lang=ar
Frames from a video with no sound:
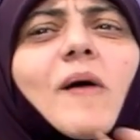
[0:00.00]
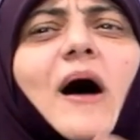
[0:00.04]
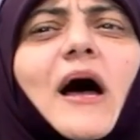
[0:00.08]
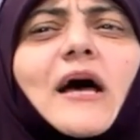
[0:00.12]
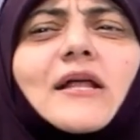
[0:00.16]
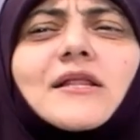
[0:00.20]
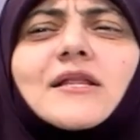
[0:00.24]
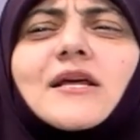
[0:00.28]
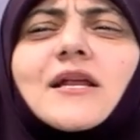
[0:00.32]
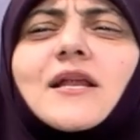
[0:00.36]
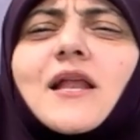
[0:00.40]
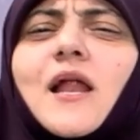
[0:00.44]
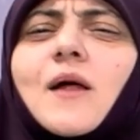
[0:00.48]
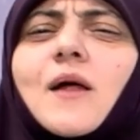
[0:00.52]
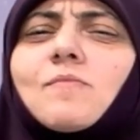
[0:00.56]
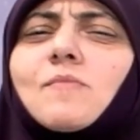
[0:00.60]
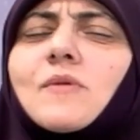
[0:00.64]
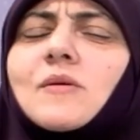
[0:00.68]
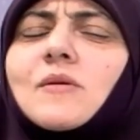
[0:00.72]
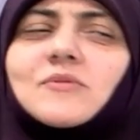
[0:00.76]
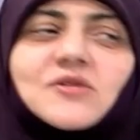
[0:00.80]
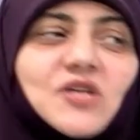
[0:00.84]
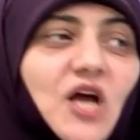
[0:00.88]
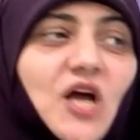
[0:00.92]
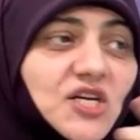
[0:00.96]
وبعدين
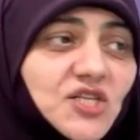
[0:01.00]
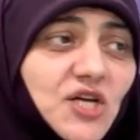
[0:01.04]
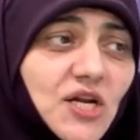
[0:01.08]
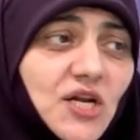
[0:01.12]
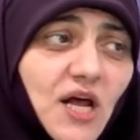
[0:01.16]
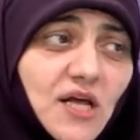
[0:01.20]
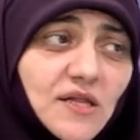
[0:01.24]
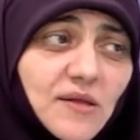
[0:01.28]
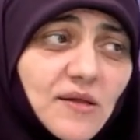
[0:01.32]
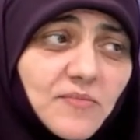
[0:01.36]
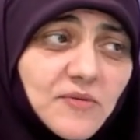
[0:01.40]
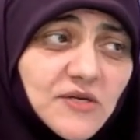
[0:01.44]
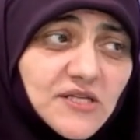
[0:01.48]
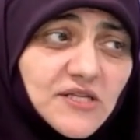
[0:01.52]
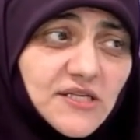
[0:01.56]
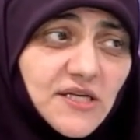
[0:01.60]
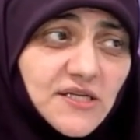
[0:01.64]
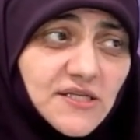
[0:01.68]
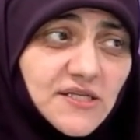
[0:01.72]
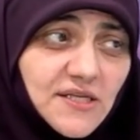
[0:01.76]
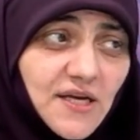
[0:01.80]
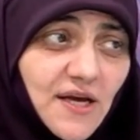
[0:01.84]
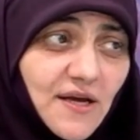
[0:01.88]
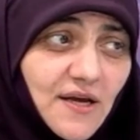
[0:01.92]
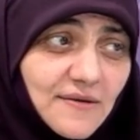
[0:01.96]
لما مش عشان ادب
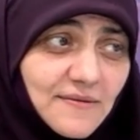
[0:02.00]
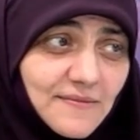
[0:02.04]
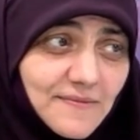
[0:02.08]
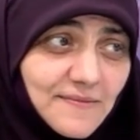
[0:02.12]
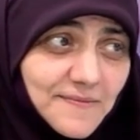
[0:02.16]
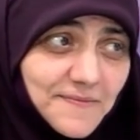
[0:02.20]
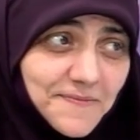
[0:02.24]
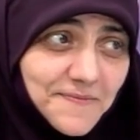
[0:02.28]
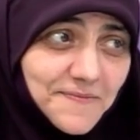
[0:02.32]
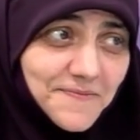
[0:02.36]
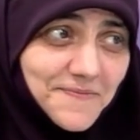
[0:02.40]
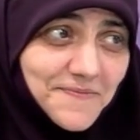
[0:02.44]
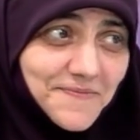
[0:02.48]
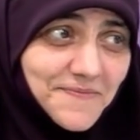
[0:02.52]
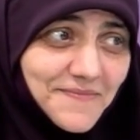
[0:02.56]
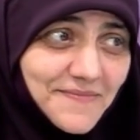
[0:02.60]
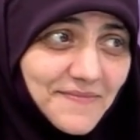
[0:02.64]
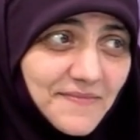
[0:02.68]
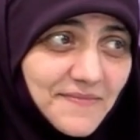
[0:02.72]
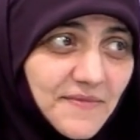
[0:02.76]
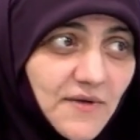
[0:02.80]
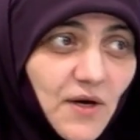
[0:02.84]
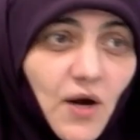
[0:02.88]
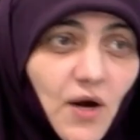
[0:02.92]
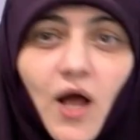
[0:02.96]
الاستئذان
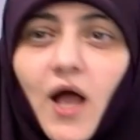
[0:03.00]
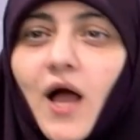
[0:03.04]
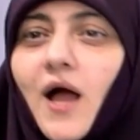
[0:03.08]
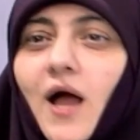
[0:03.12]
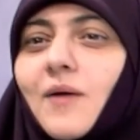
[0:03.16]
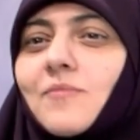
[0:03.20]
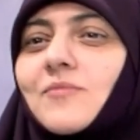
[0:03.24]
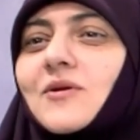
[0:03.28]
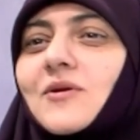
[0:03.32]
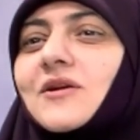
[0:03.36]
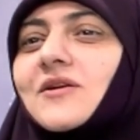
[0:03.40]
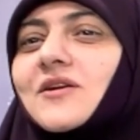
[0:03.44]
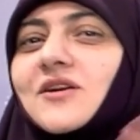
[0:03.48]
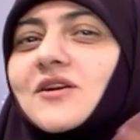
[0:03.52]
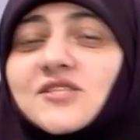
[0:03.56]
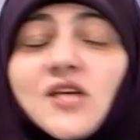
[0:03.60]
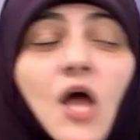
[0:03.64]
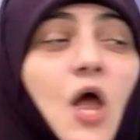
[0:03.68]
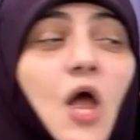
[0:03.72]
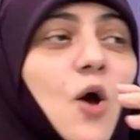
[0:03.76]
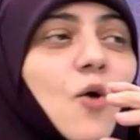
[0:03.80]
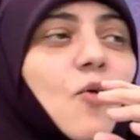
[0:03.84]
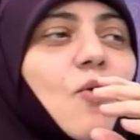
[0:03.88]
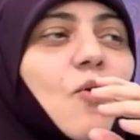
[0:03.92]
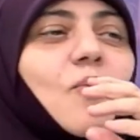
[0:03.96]
نعم اعمل
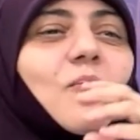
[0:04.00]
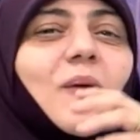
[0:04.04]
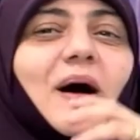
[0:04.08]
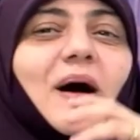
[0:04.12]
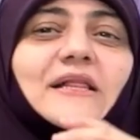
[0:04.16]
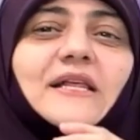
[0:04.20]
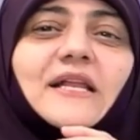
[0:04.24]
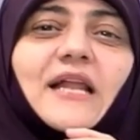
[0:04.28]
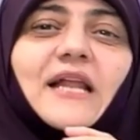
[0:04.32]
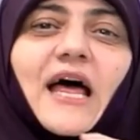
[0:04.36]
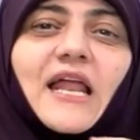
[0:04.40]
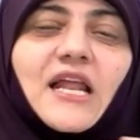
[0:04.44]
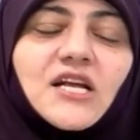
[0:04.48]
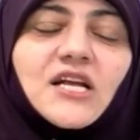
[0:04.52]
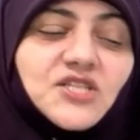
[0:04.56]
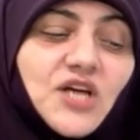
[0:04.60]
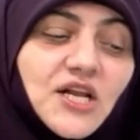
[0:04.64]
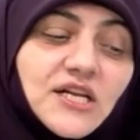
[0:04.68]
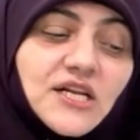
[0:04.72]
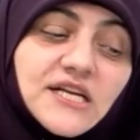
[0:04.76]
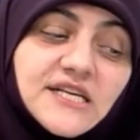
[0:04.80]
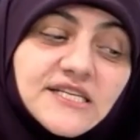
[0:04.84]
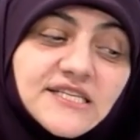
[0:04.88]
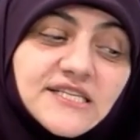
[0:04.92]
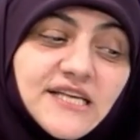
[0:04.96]
قصه وبعدين
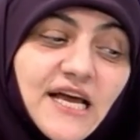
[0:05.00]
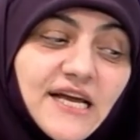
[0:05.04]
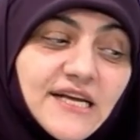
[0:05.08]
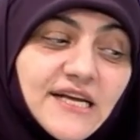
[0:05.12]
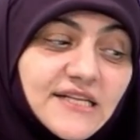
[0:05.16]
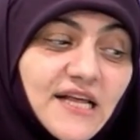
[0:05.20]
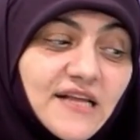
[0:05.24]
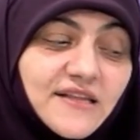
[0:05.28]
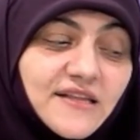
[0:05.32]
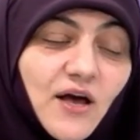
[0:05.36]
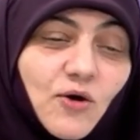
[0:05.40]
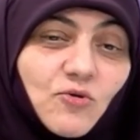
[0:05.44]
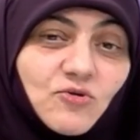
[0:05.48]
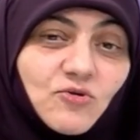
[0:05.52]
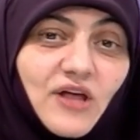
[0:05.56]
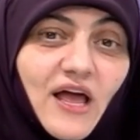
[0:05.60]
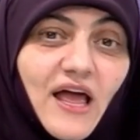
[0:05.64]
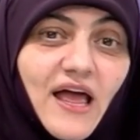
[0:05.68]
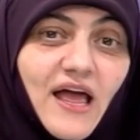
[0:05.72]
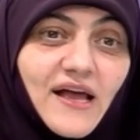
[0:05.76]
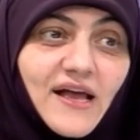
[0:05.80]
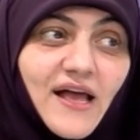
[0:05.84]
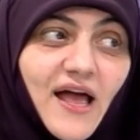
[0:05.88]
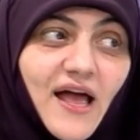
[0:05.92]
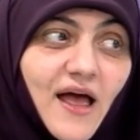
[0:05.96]
علشان ازاي انت تاخد
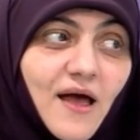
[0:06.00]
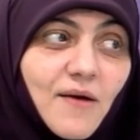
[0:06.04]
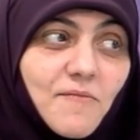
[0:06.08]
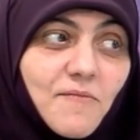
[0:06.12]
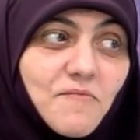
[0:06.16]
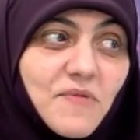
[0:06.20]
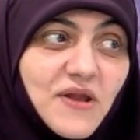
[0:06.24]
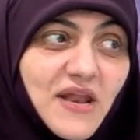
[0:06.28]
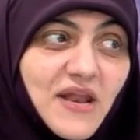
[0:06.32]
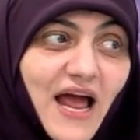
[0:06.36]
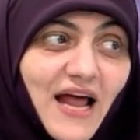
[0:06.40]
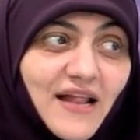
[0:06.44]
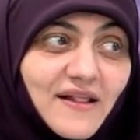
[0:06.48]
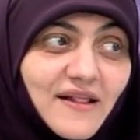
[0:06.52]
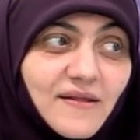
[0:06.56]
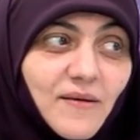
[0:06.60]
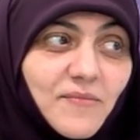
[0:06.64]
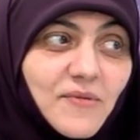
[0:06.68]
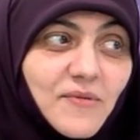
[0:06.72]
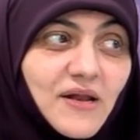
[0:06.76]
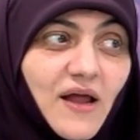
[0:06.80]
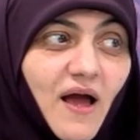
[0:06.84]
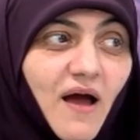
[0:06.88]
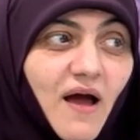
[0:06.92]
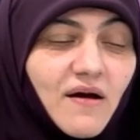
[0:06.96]
حاجه من
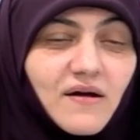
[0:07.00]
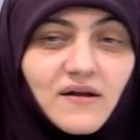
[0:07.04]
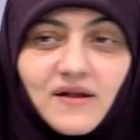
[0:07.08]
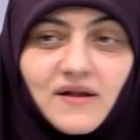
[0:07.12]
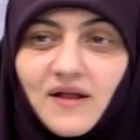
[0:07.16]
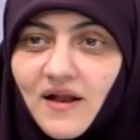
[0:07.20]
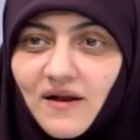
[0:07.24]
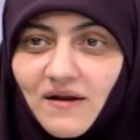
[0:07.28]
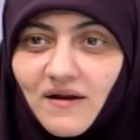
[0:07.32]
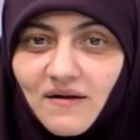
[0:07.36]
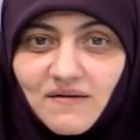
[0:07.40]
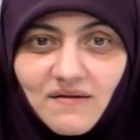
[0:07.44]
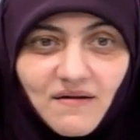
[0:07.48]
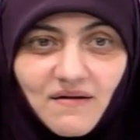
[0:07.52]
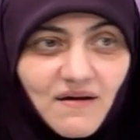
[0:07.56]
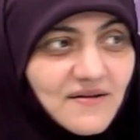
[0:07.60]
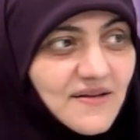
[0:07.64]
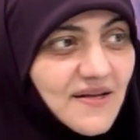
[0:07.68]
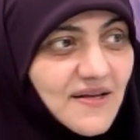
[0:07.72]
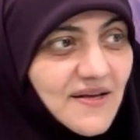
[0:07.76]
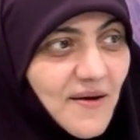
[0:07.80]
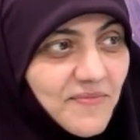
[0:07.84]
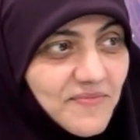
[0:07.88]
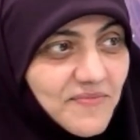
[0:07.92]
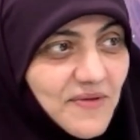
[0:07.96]
حتى من حق اللي هي
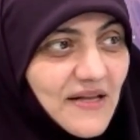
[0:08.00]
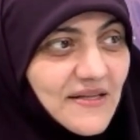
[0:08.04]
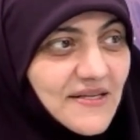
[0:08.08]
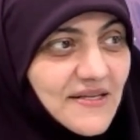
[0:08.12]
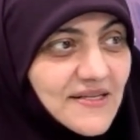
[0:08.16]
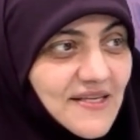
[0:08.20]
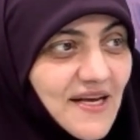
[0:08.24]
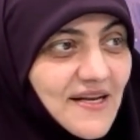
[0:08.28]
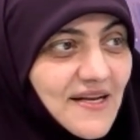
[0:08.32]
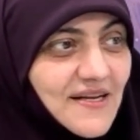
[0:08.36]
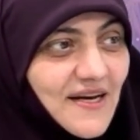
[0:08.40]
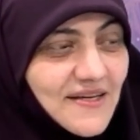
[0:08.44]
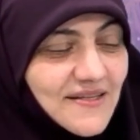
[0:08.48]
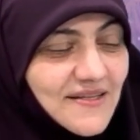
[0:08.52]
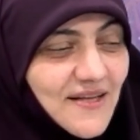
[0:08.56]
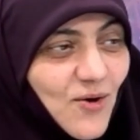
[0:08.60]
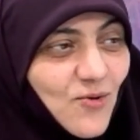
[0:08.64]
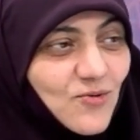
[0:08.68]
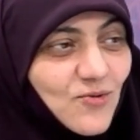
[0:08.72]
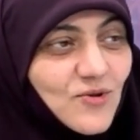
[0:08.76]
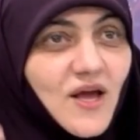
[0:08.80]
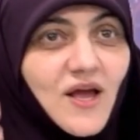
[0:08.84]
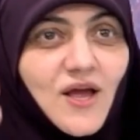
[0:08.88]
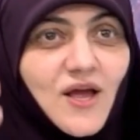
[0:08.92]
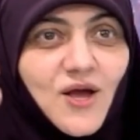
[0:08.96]
القضيه بتاعت ازاي انك
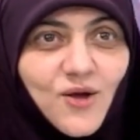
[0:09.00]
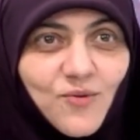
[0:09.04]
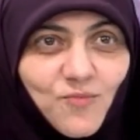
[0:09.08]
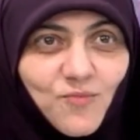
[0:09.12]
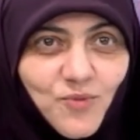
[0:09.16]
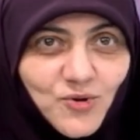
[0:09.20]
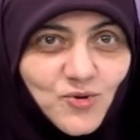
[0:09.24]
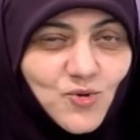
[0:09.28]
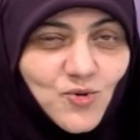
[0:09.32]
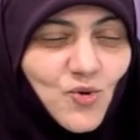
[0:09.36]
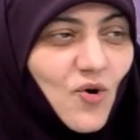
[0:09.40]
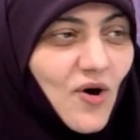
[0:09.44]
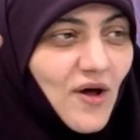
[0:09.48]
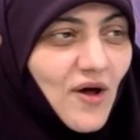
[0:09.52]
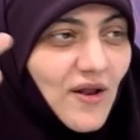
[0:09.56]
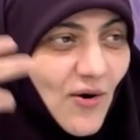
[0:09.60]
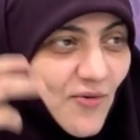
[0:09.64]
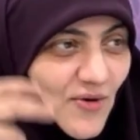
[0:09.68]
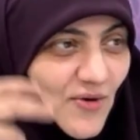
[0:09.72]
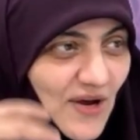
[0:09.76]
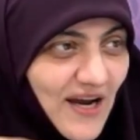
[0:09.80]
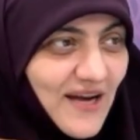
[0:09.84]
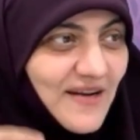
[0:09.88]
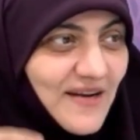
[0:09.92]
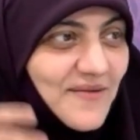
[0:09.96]
تاخد
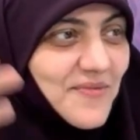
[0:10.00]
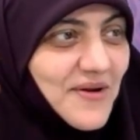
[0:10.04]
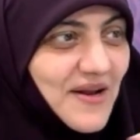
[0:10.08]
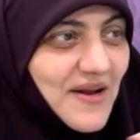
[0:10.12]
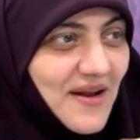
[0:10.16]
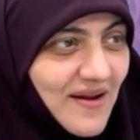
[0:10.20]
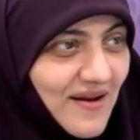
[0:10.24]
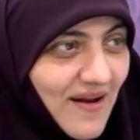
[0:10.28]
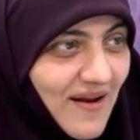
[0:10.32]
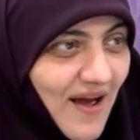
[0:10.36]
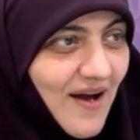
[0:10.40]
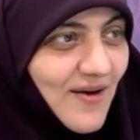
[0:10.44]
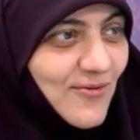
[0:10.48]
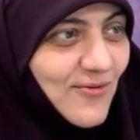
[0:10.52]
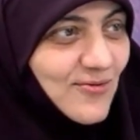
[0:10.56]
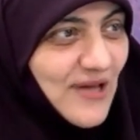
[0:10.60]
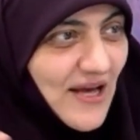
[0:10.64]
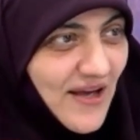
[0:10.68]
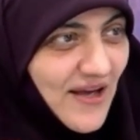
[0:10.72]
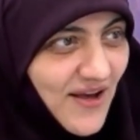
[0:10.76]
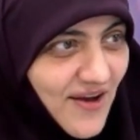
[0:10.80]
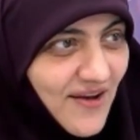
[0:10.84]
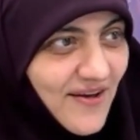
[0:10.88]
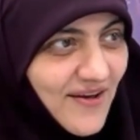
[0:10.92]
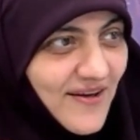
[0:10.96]
برتقاله وقعت من يعني الحق
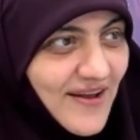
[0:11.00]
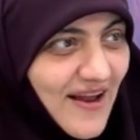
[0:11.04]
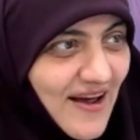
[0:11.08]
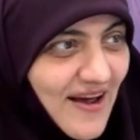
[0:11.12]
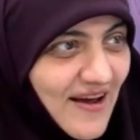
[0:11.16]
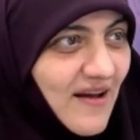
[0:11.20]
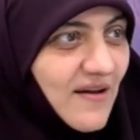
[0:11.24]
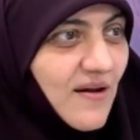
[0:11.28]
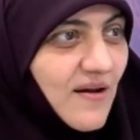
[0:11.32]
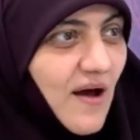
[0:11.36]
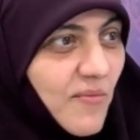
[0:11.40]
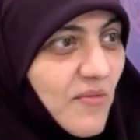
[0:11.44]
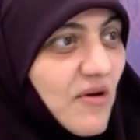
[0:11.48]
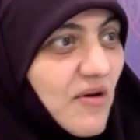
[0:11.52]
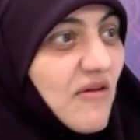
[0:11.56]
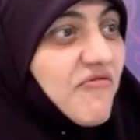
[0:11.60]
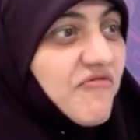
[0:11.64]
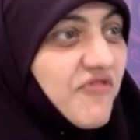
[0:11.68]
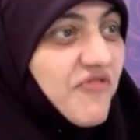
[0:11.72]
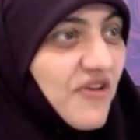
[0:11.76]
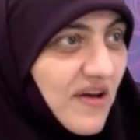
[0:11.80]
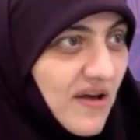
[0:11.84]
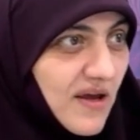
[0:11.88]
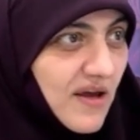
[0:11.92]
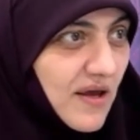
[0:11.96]
وده يحق لك الامر
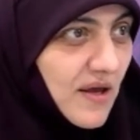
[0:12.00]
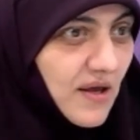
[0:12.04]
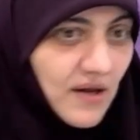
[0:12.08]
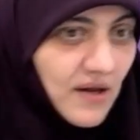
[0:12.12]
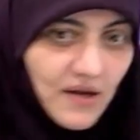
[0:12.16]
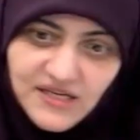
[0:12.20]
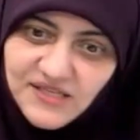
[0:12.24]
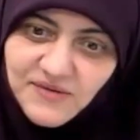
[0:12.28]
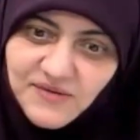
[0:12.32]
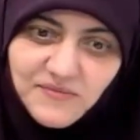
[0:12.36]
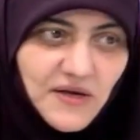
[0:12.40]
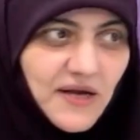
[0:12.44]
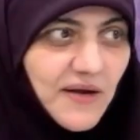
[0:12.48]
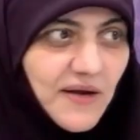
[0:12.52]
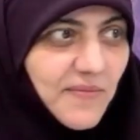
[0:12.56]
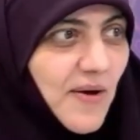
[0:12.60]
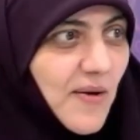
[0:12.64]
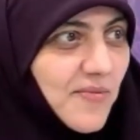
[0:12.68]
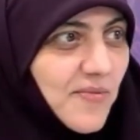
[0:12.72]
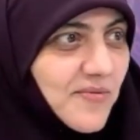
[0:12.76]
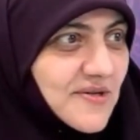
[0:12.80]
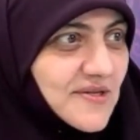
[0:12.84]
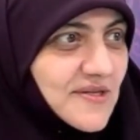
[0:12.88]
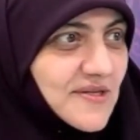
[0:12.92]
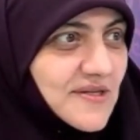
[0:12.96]
الفقهي لازم
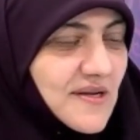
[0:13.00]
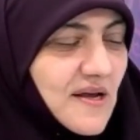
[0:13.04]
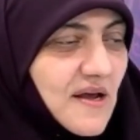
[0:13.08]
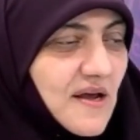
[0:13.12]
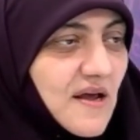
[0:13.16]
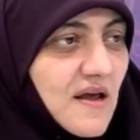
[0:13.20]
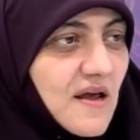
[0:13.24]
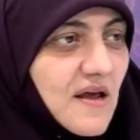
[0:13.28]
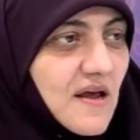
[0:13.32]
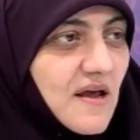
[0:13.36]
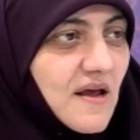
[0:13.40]
نجيبها بقصه